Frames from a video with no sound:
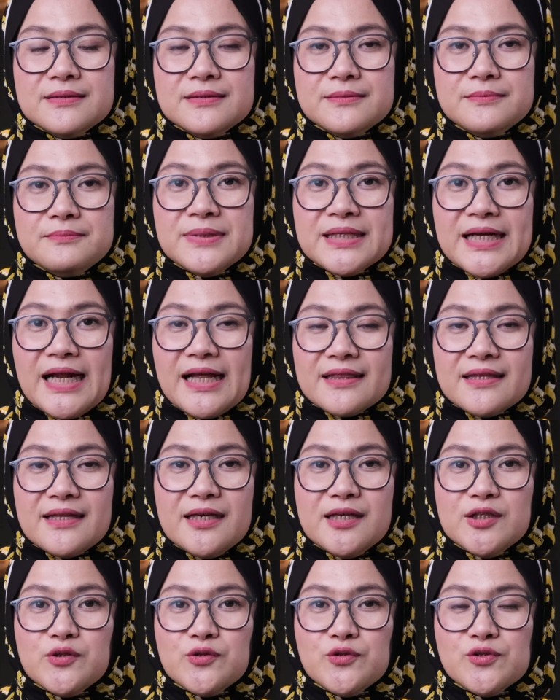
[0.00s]

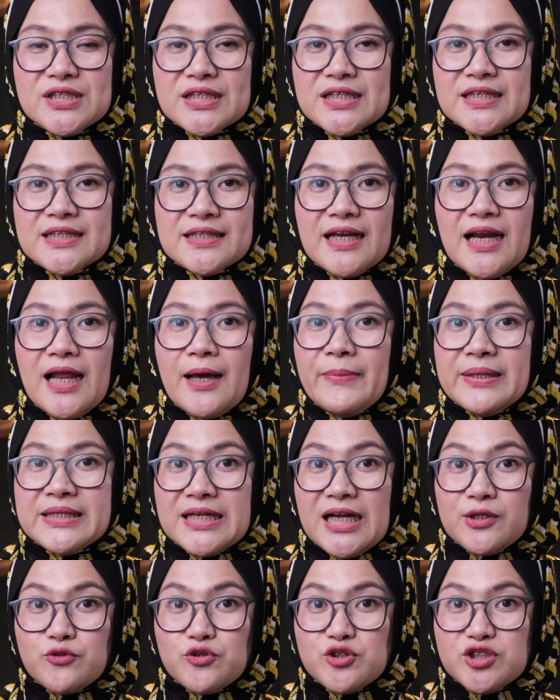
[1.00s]
beratnya itu sekitar
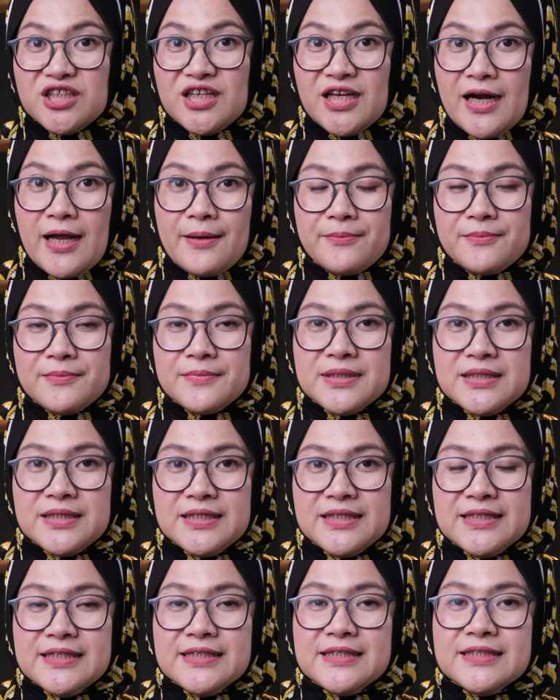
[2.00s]
800 gram.
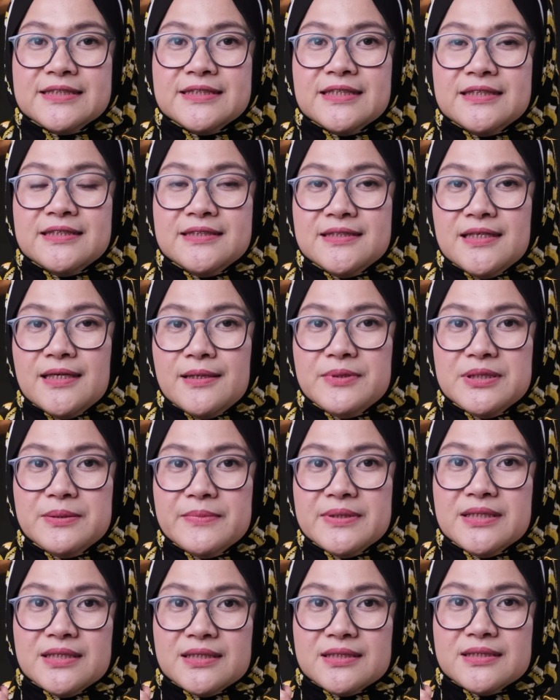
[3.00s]
Jadi dia
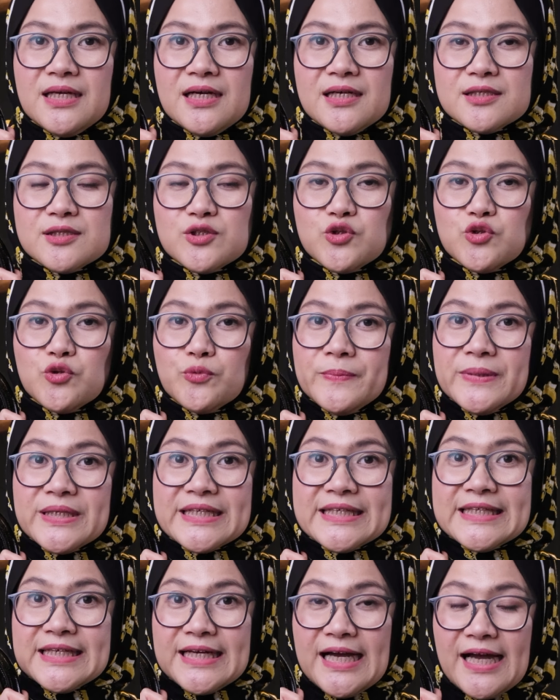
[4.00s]
benar-benar yang
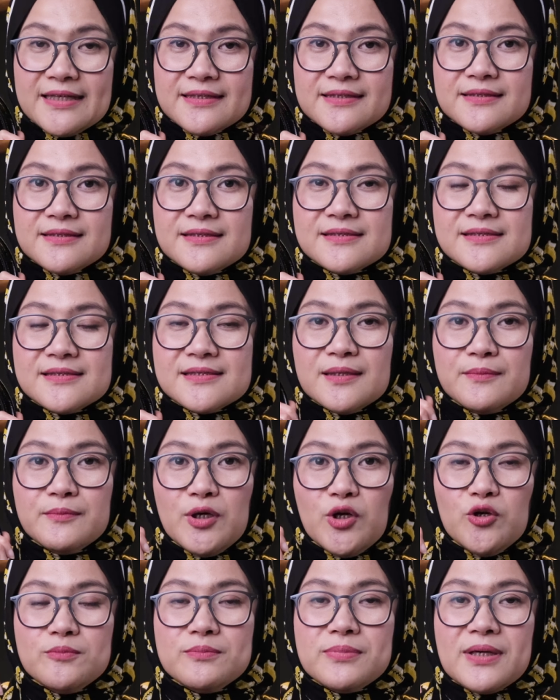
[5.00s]
super ringan
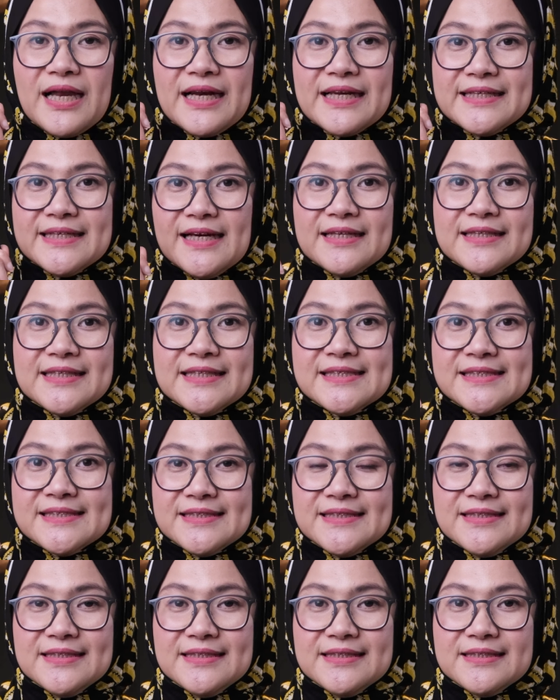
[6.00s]
sebelum kalian
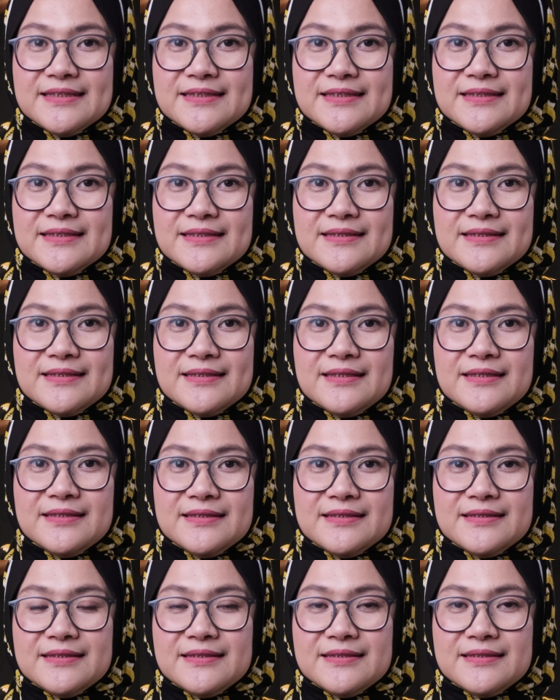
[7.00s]
isi e,
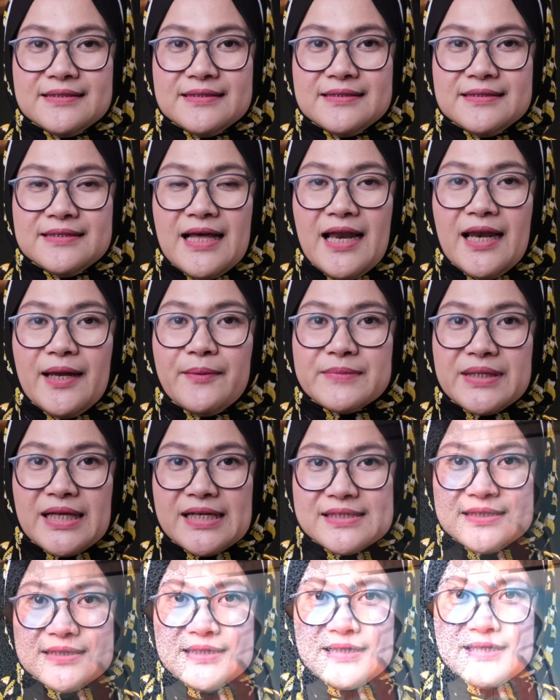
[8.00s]
dalam
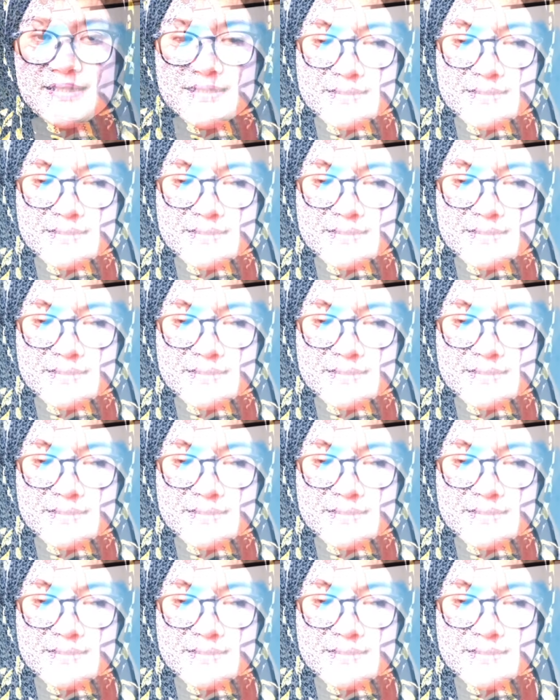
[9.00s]
tasnya.